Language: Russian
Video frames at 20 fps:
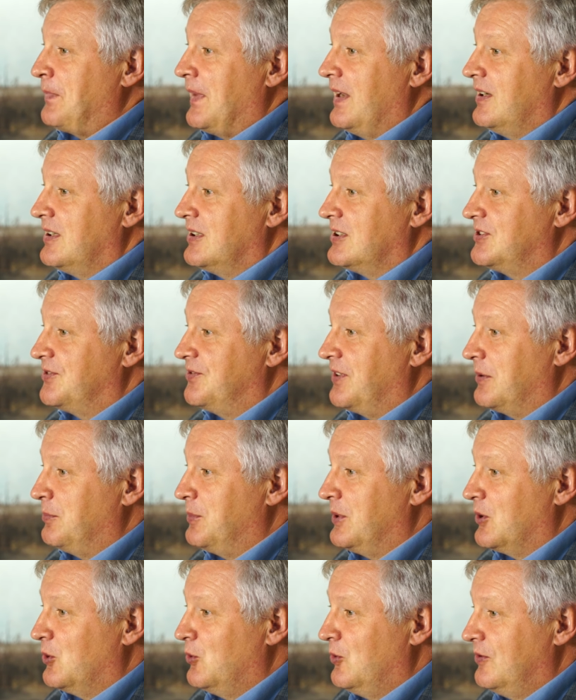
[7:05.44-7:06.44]
э,
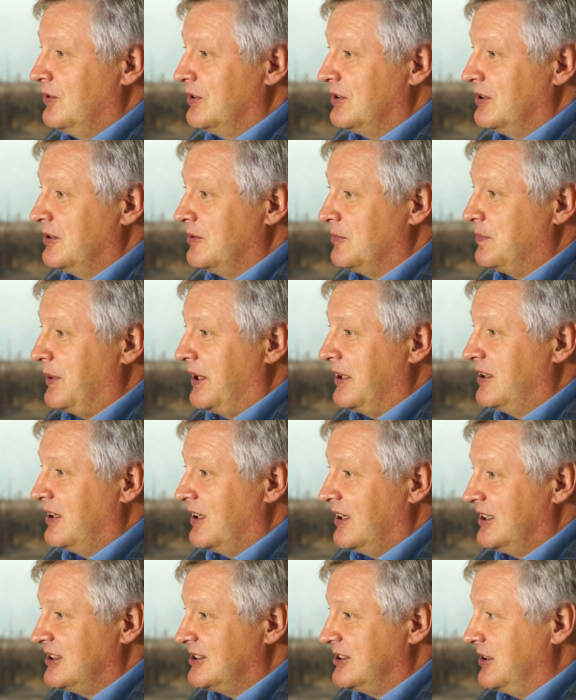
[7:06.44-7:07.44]
сформирован
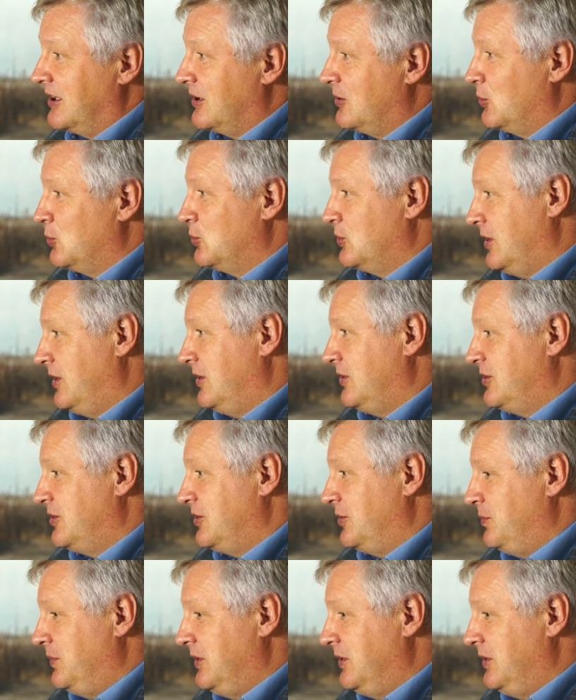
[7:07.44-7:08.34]
прекрасный окружающий